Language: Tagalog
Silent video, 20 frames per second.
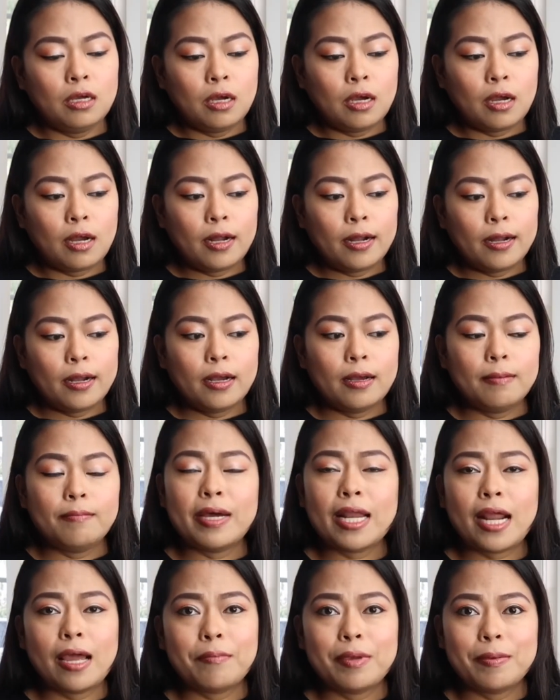Uh,
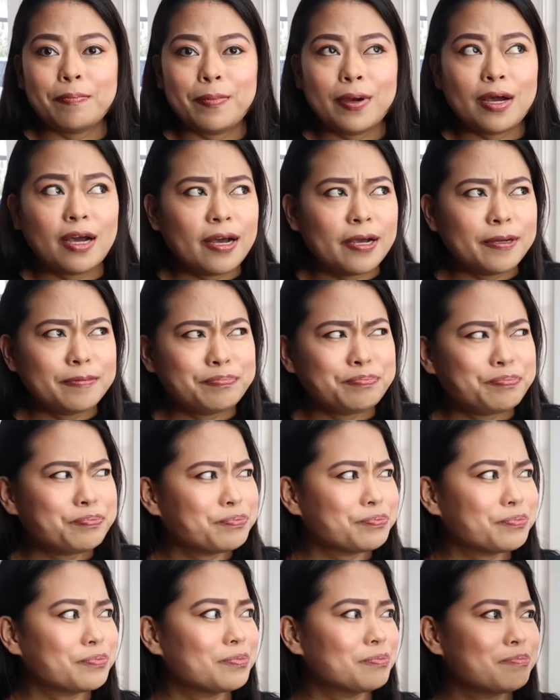marami pa.
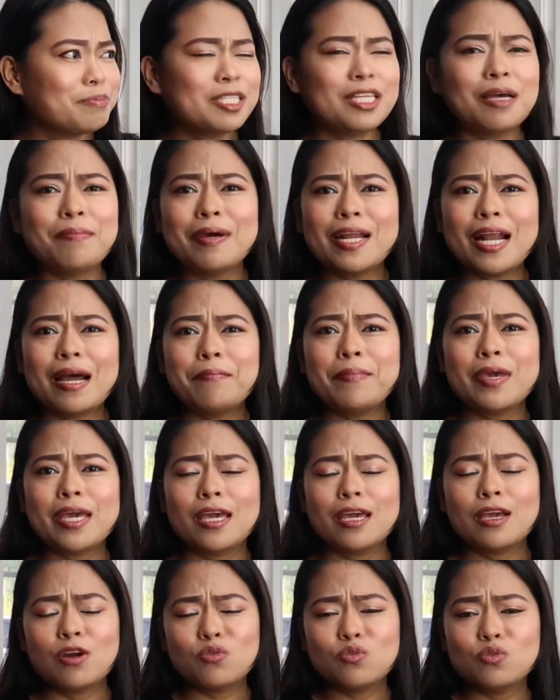Um, basta
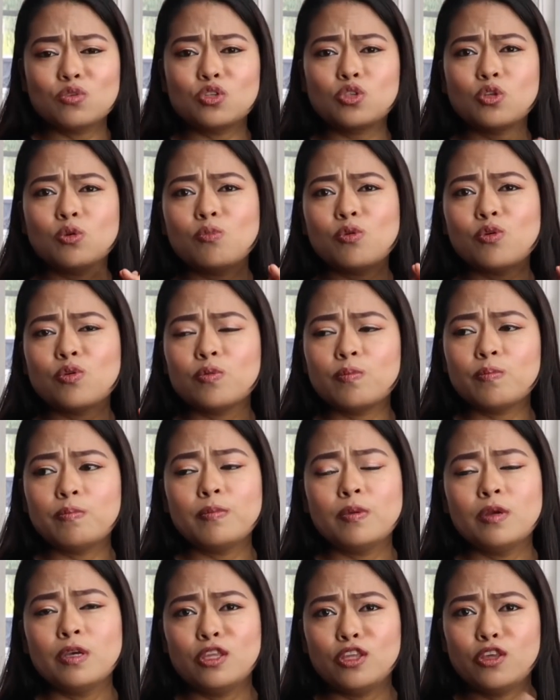marami. Kung gusto mong,
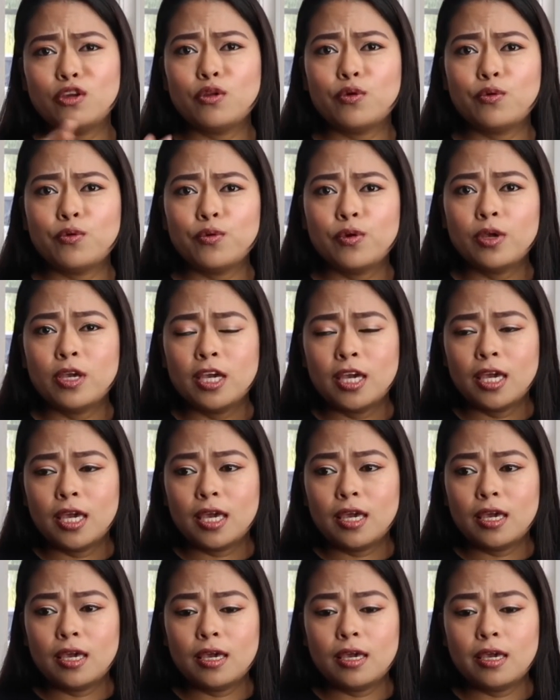you know,
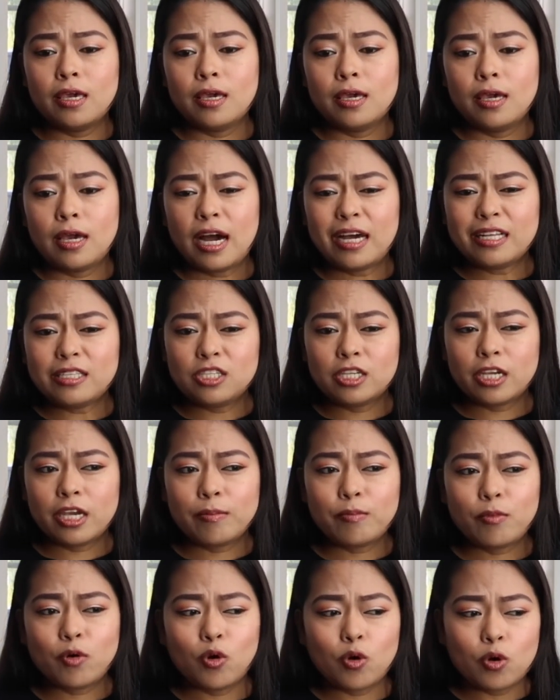
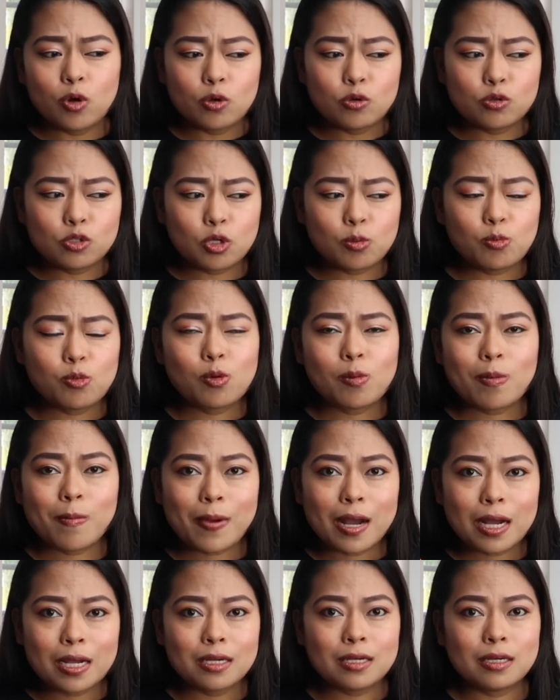i-achieve or gusto mong
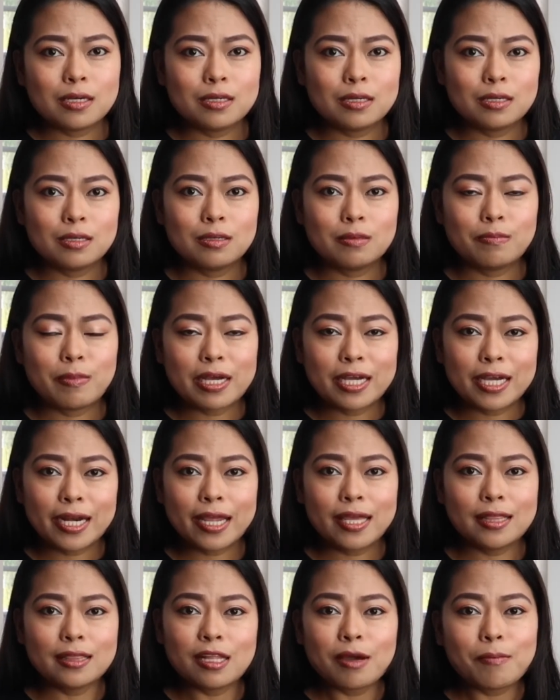mag
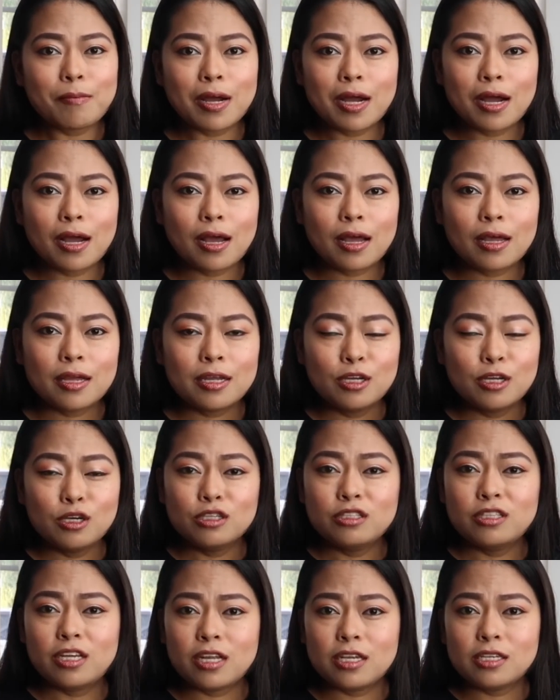mag-create ng mga
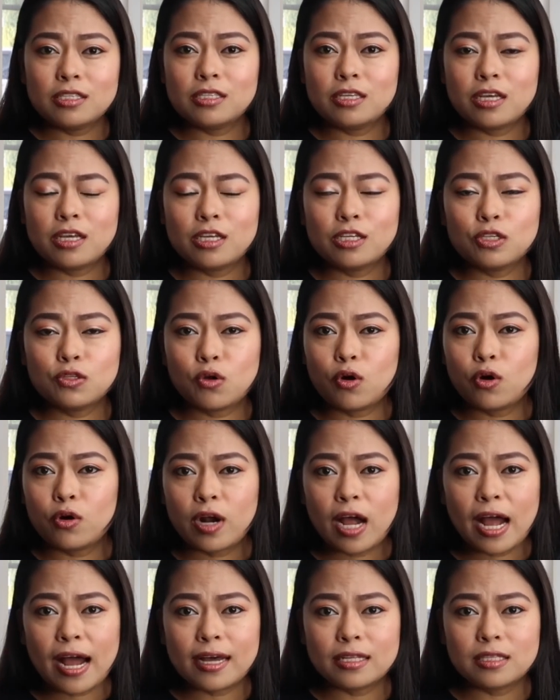dresses or
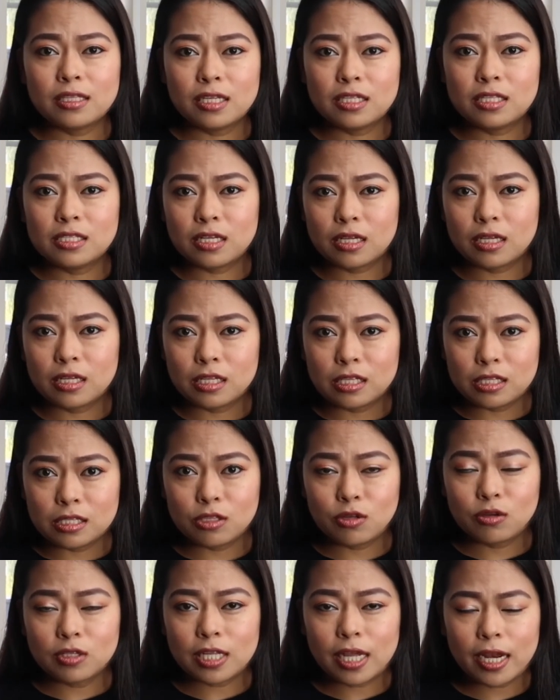hat, it's
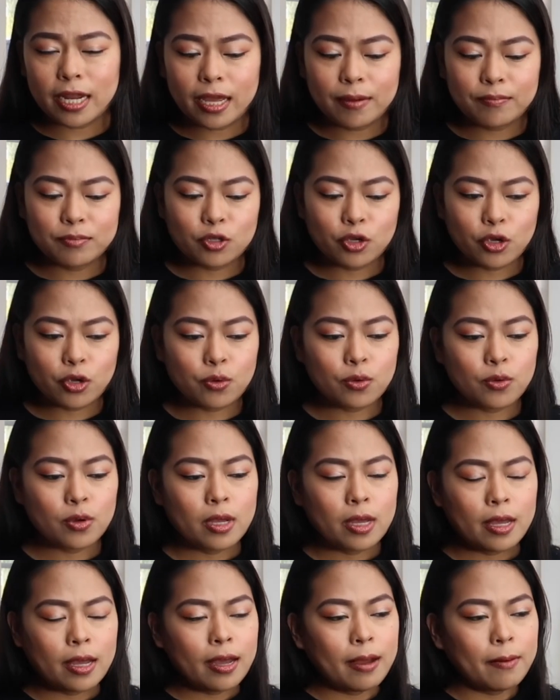totally up to you.
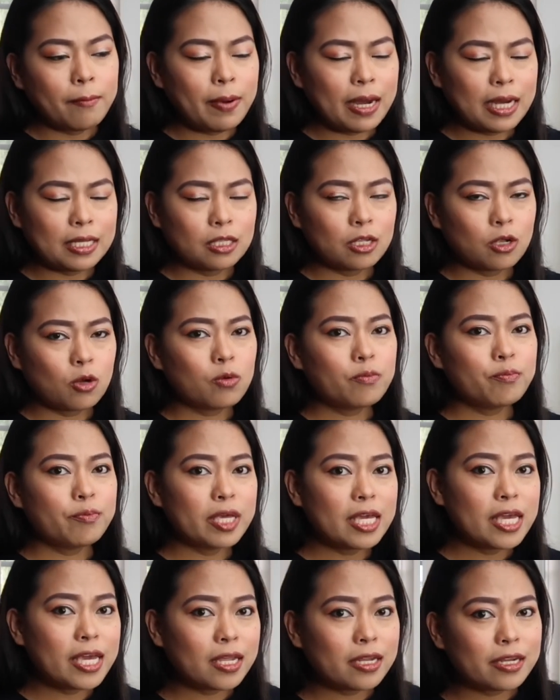But kung
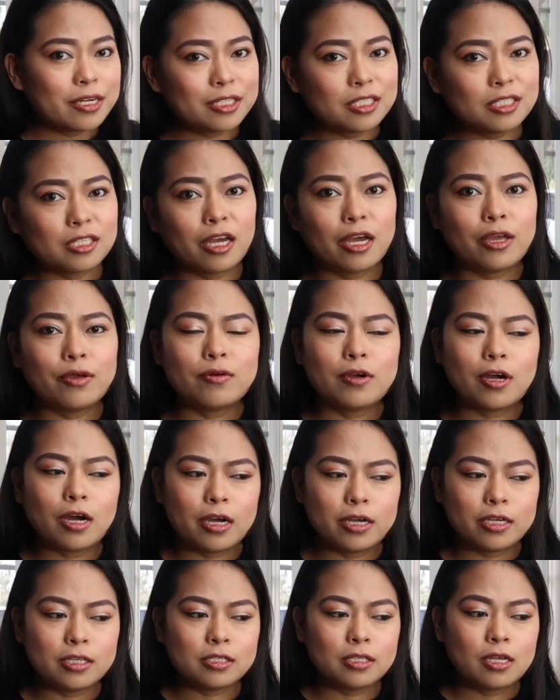beginners kayo
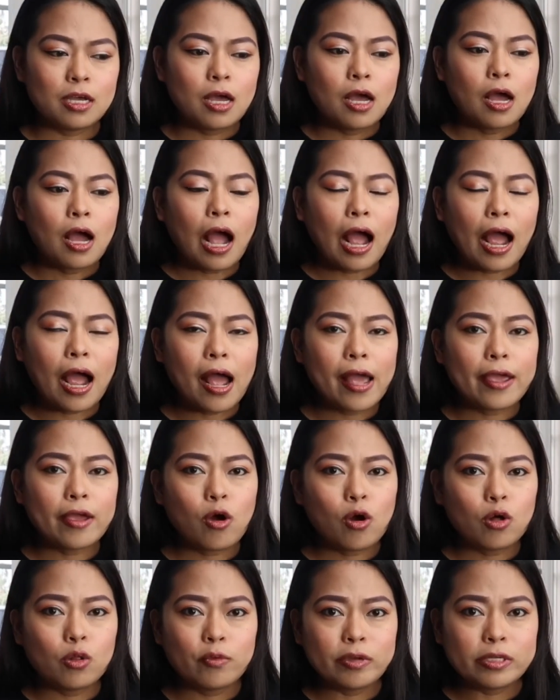guys, I
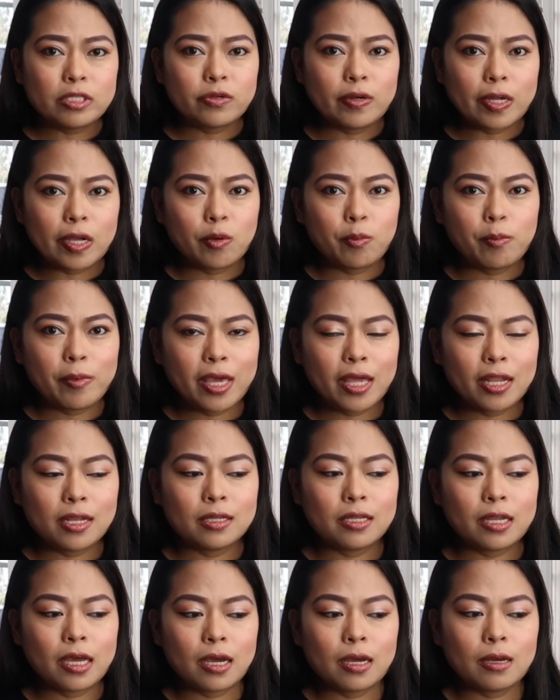always
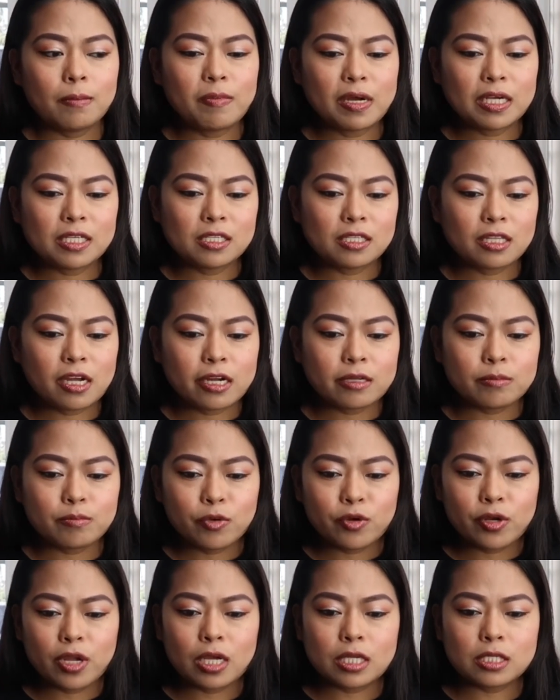recommend na mag-start
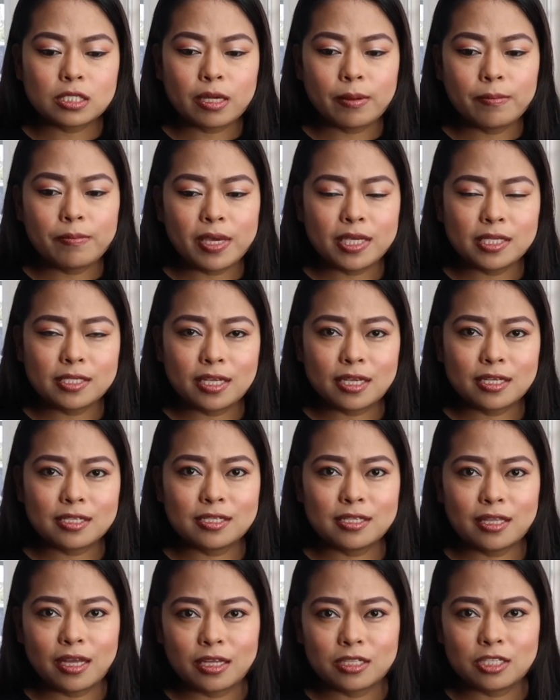muna sa basic
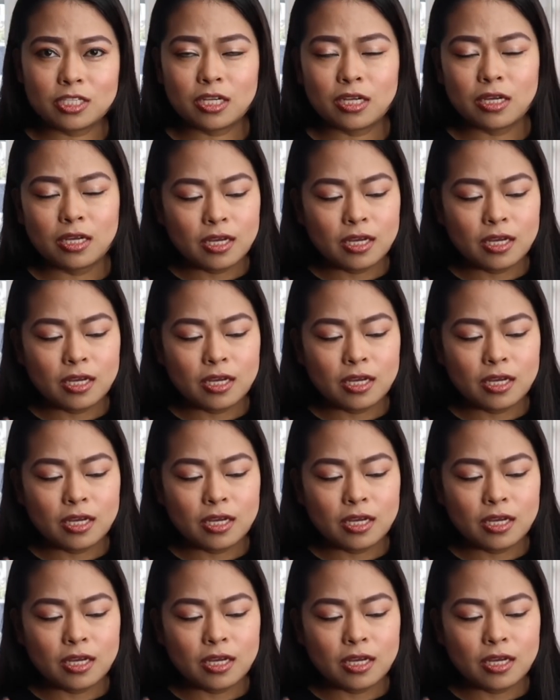stage.